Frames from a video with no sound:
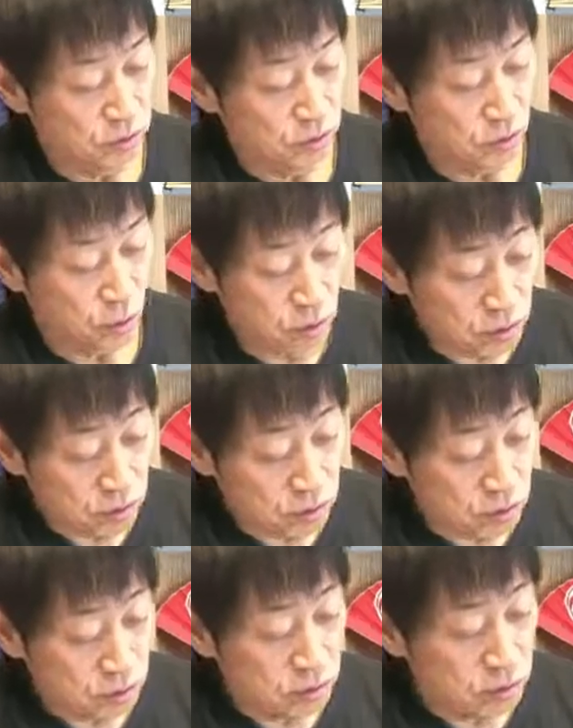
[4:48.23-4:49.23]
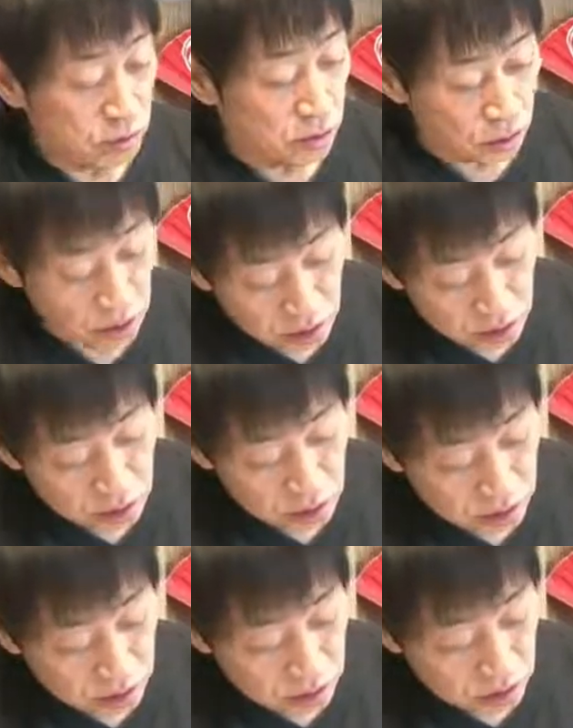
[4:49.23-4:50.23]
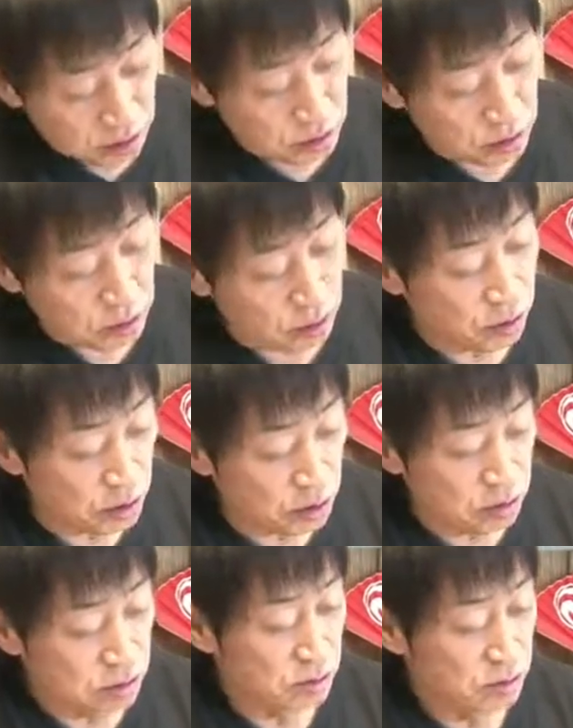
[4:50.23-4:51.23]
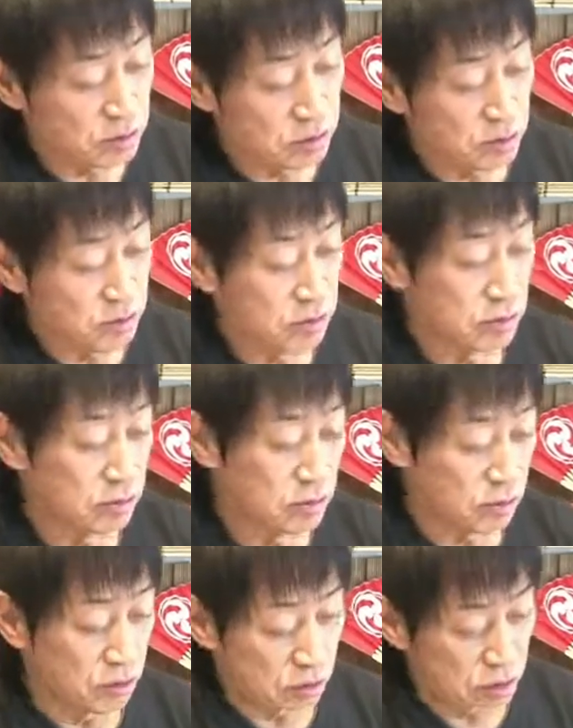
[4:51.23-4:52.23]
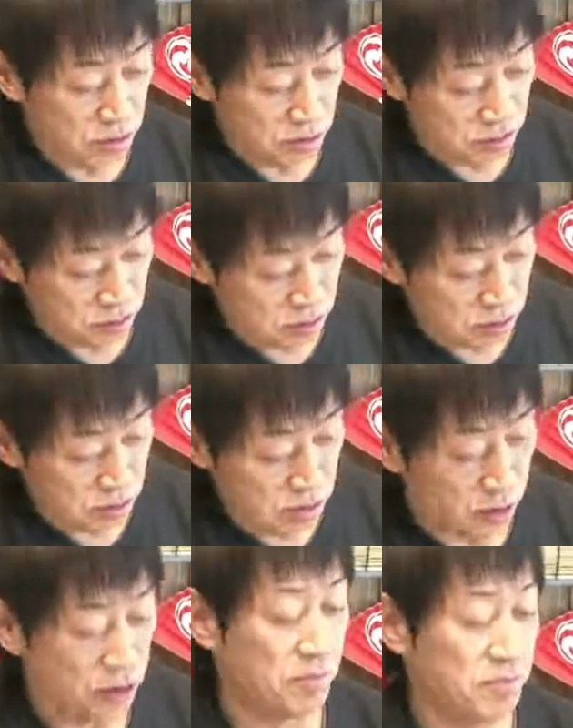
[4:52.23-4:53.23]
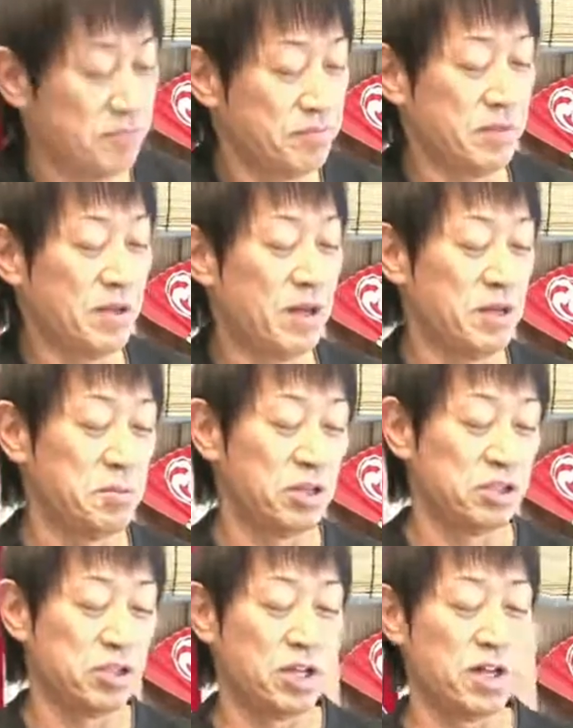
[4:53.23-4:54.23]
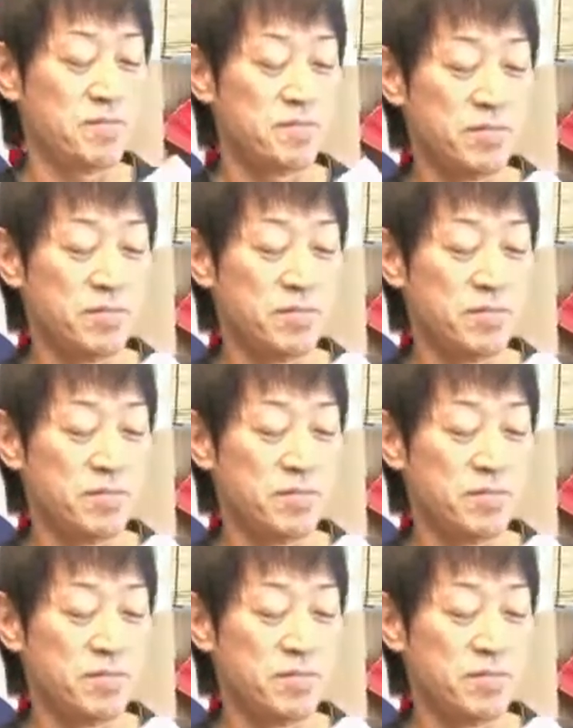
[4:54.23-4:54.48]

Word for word: あれあれあれあれあったありましたね